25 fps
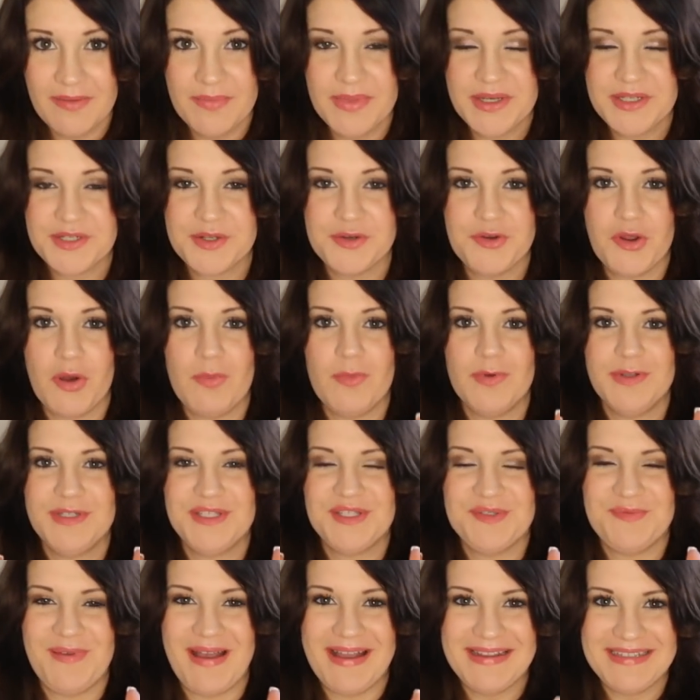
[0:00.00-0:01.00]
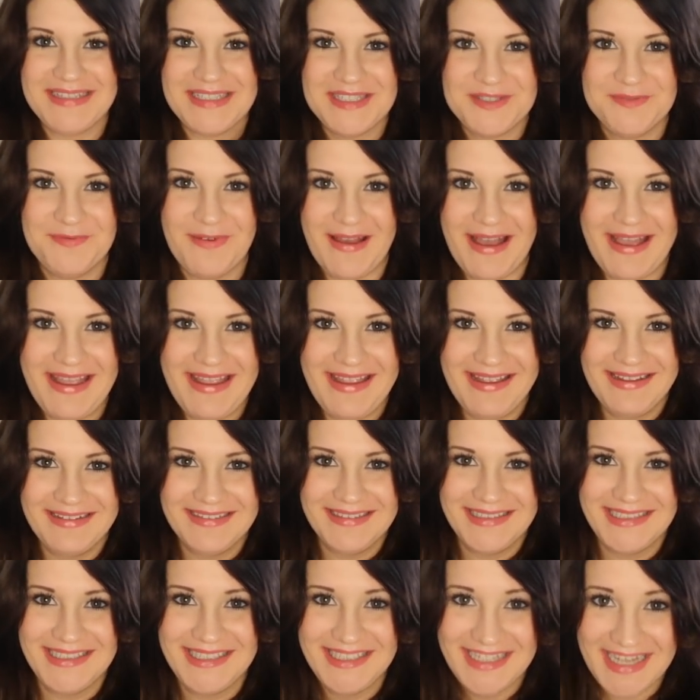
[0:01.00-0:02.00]
mitgenommen und zwar zwei
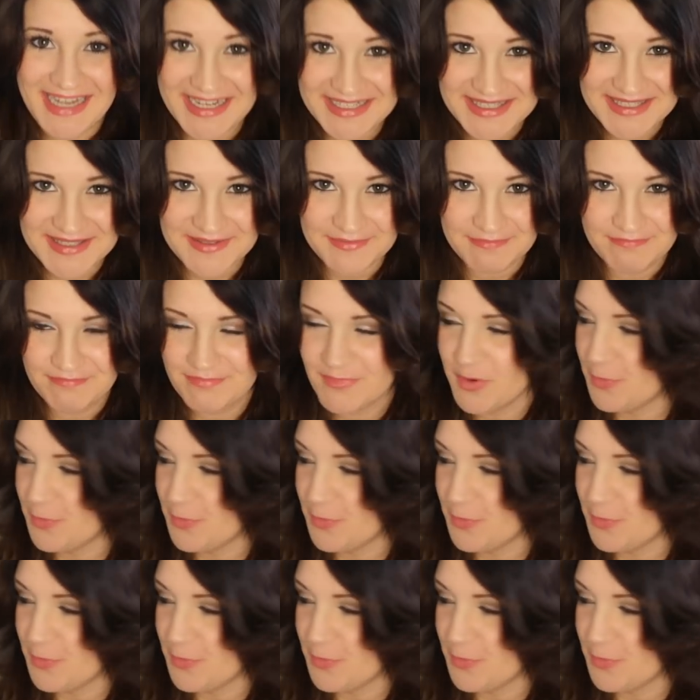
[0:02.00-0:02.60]
Kissen.